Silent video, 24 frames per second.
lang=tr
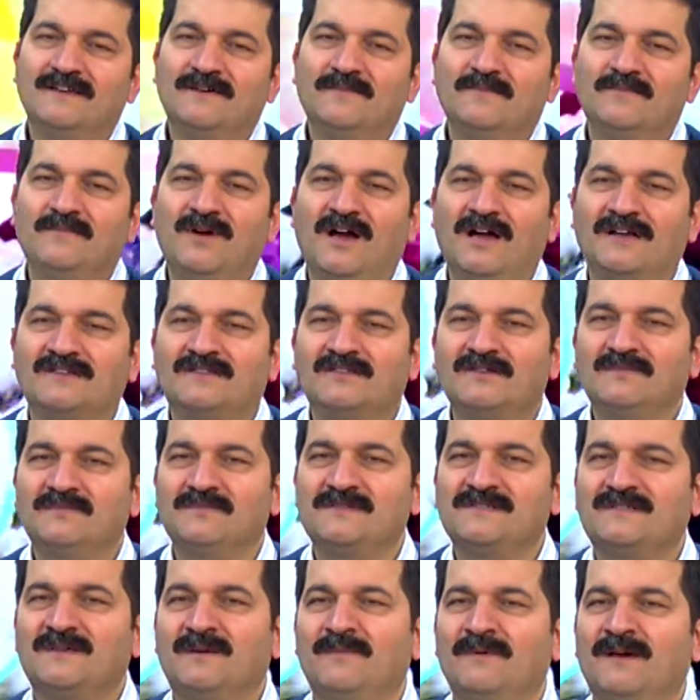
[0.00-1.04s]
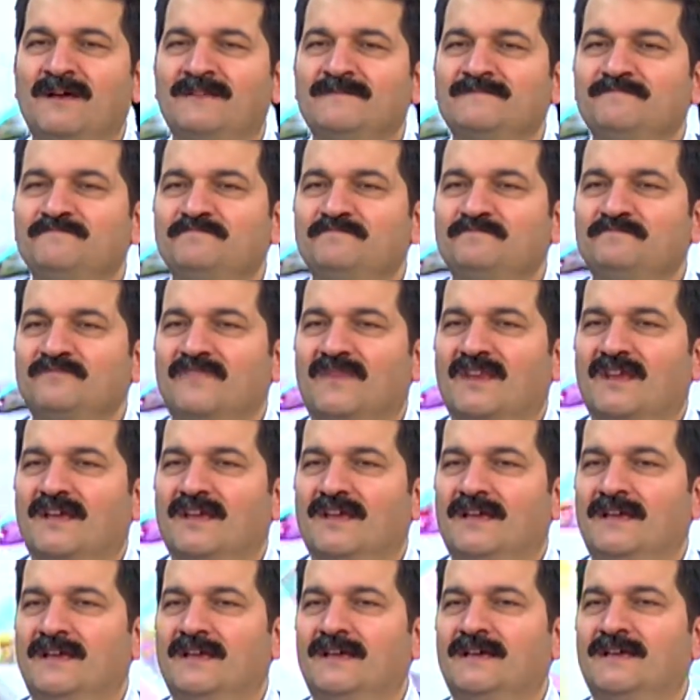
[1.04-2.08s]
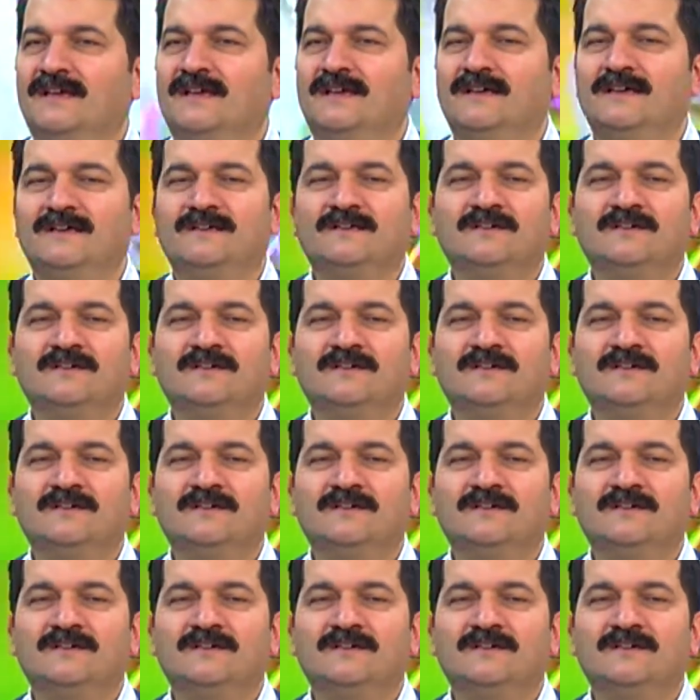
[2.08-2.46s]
baktığımız zaman, e,